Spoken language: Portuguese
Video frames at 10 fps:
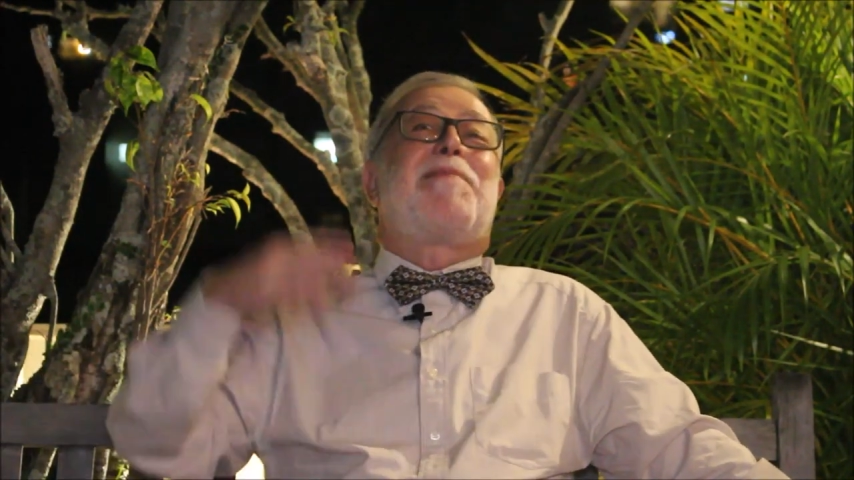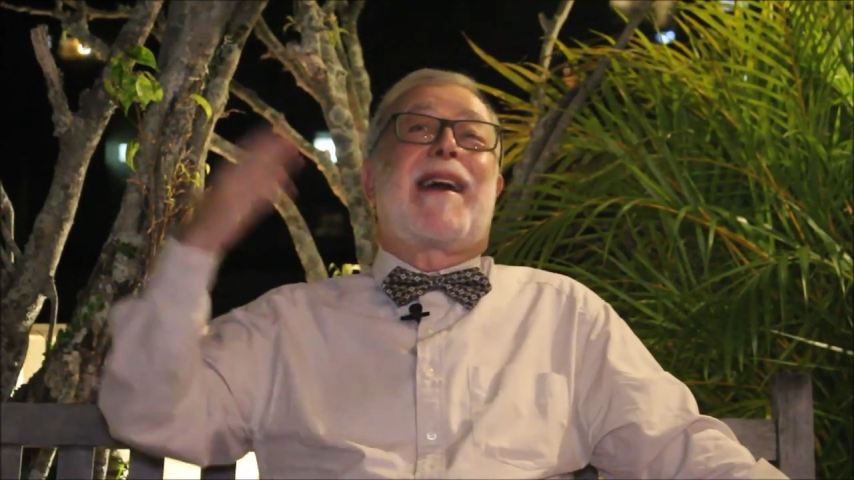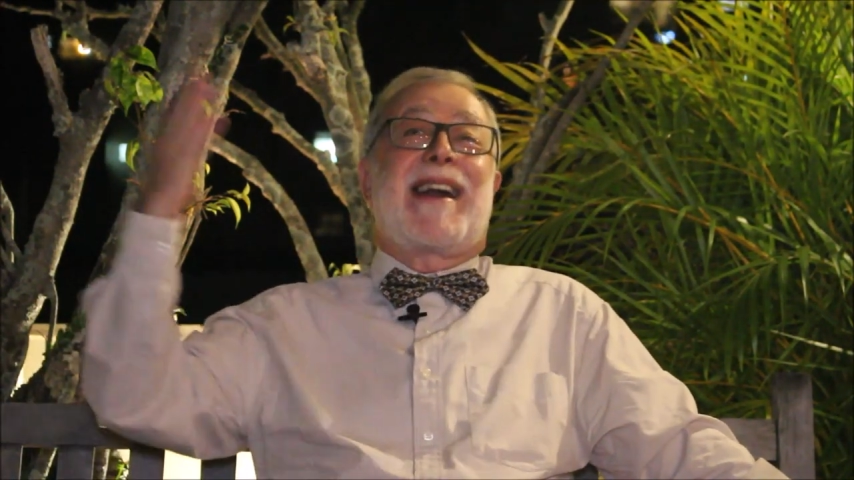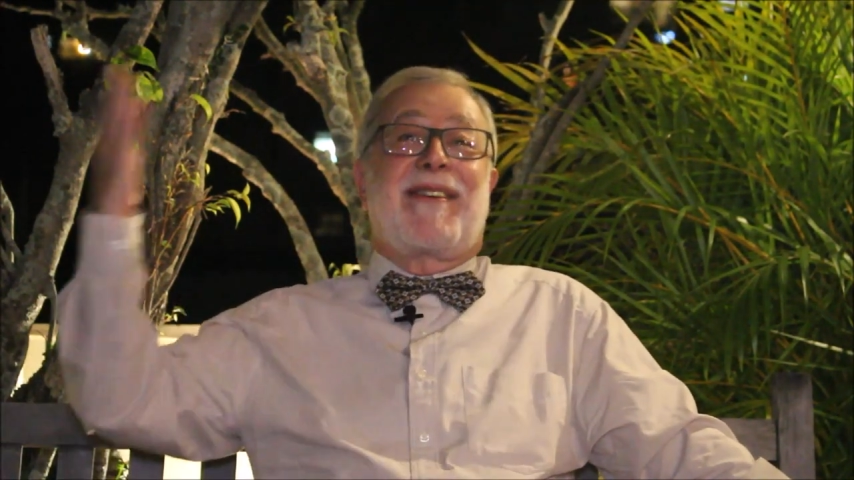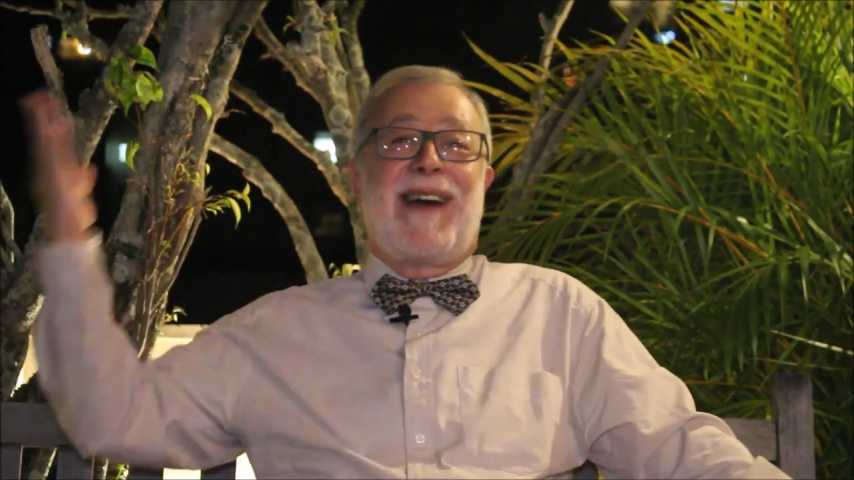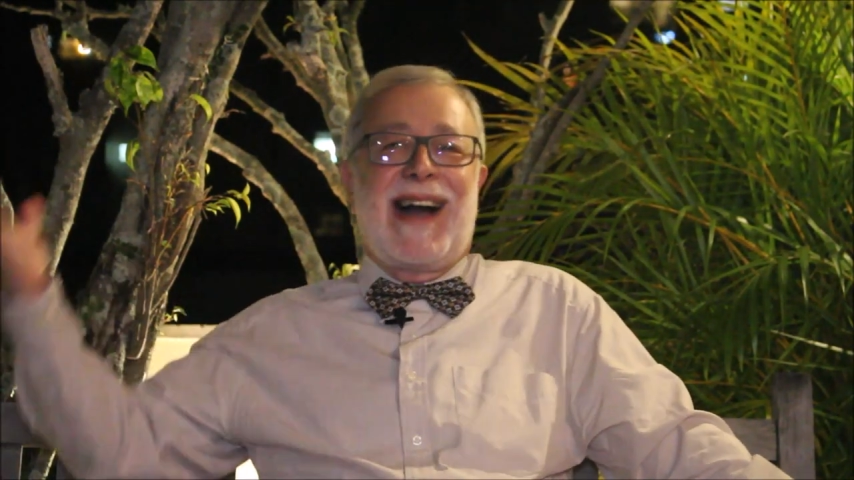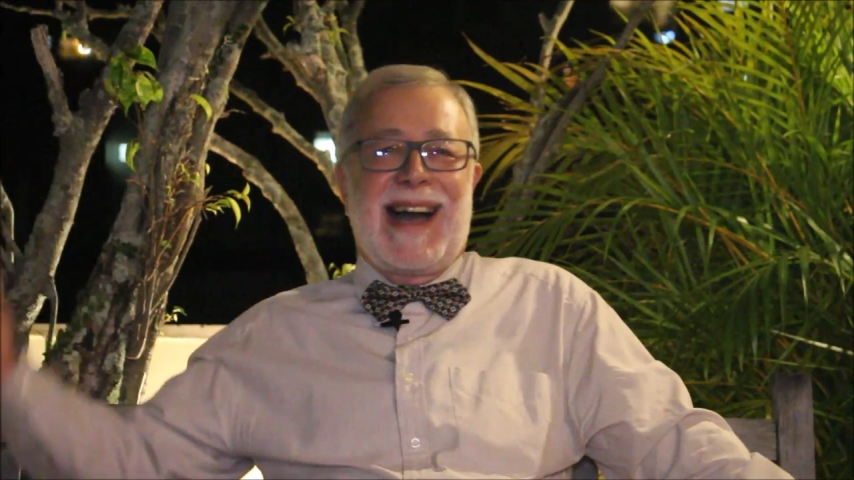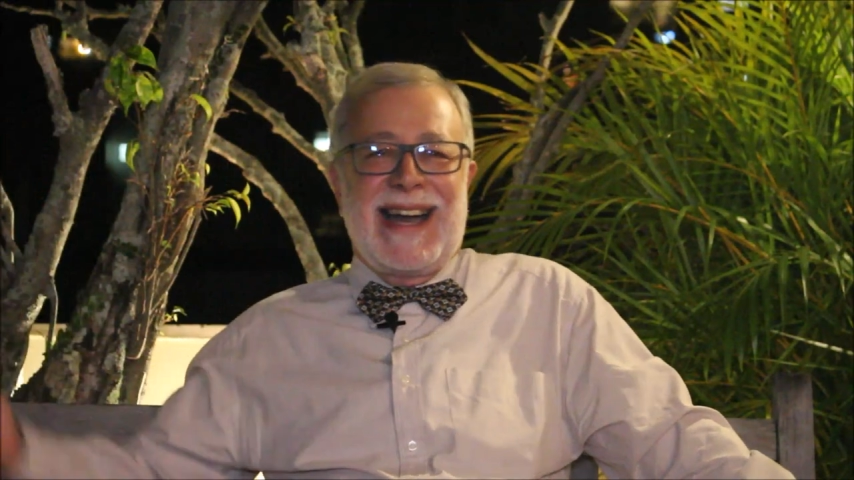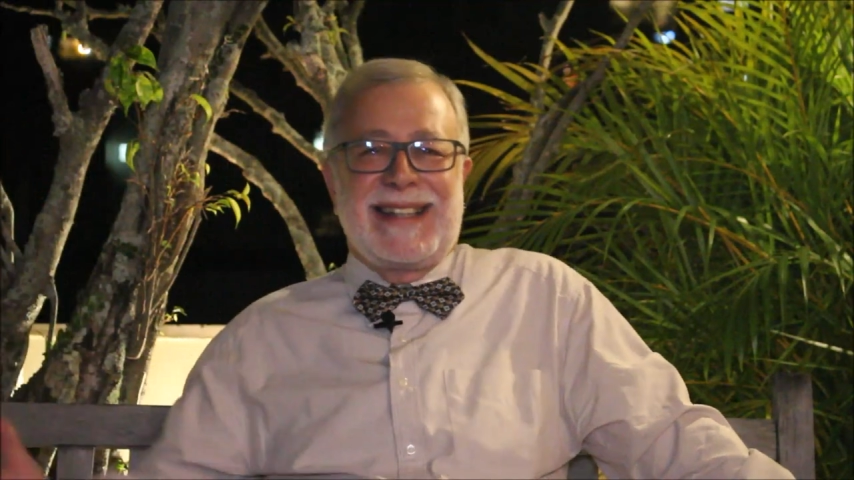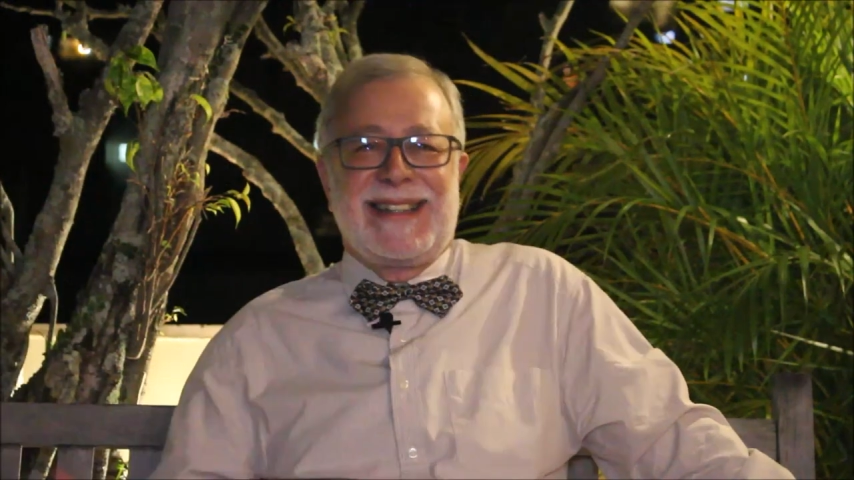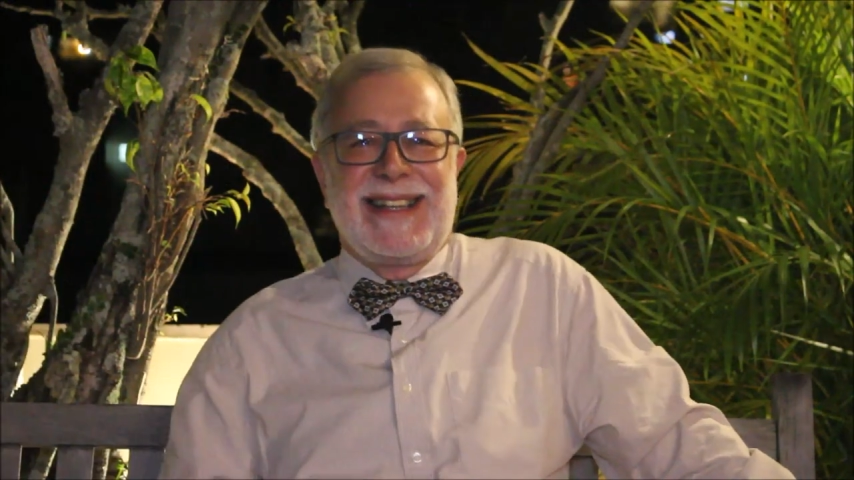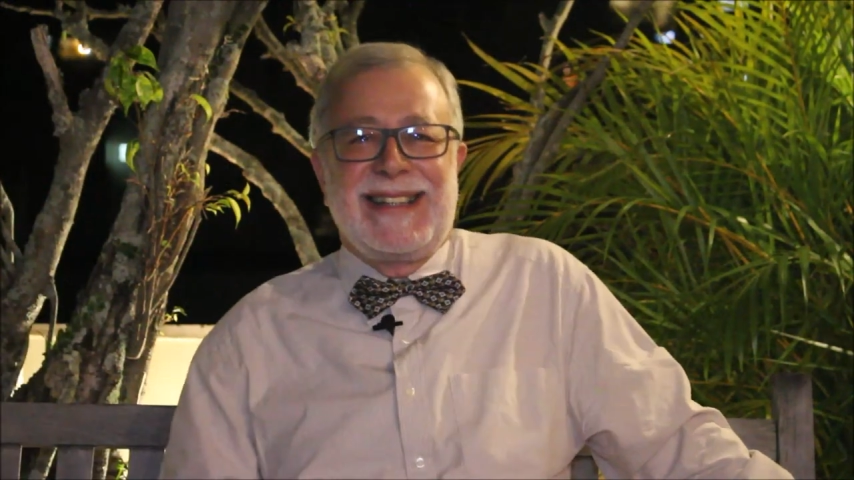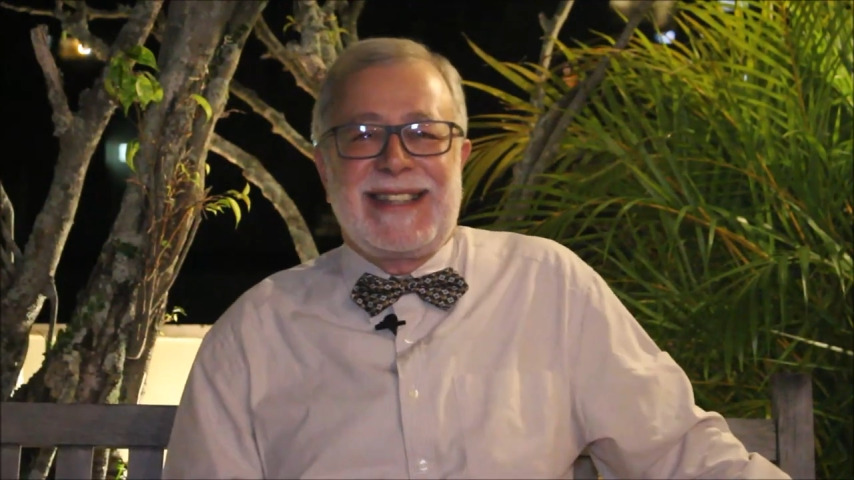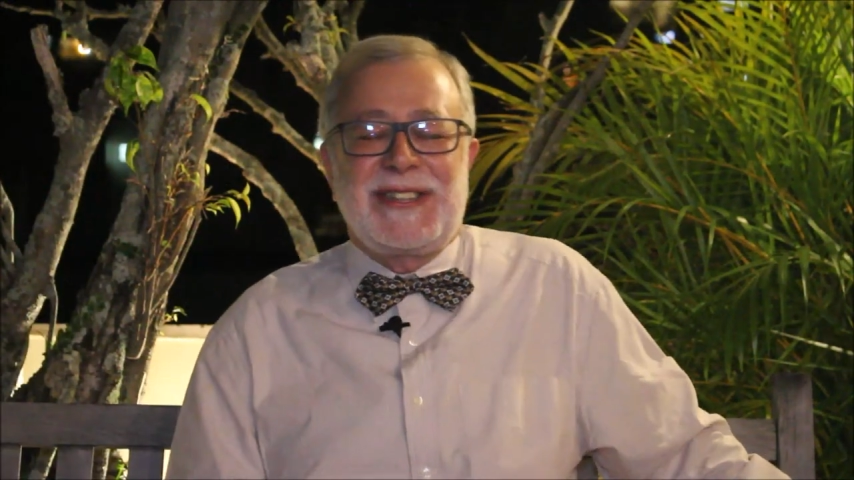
Paraguai, né?